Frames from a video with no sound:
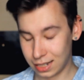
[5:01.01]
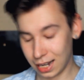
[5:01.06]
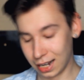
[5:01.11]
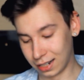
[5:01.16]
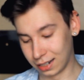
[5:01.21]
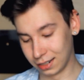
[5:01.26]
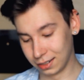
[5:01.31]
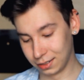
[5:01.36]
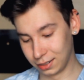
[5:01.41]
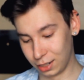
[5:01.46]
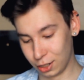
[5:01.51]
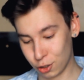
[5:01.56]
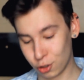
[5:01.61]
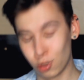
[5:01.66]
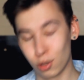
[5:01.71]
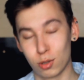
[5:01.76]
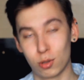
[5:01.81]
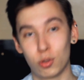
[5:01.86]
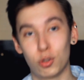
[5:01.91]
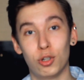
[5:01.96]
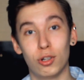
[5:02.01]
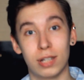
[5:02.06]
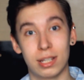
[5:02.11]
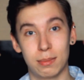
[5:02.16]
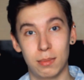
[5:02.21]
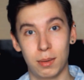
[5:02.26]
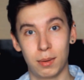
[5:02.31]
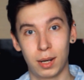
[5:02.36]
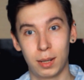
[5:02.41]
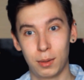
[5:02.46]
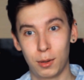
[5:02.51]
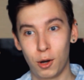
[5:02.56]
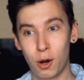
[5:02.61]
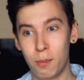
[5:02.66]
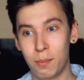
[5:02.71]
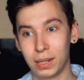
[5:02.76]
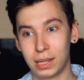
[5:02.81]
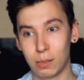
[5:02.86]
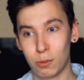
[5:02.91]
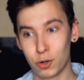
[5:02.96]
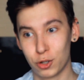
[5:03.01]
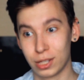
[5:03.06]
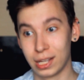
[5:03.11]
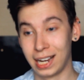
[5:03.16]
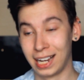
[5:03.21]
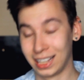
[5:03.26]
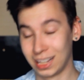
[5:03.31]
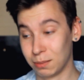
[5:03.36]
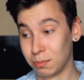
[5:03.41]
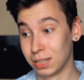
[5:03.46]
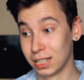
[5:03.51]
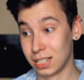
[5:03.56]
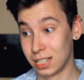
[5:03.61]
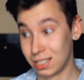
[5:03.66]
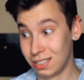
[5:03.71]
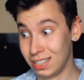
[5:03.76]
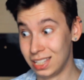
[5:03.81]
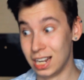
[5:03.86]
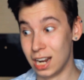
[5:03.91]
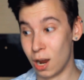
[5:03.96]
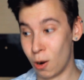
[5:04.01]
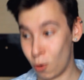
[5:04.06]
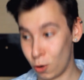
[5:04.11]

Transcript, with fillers: как и что случилось с моим хомяком, потому что это была действительно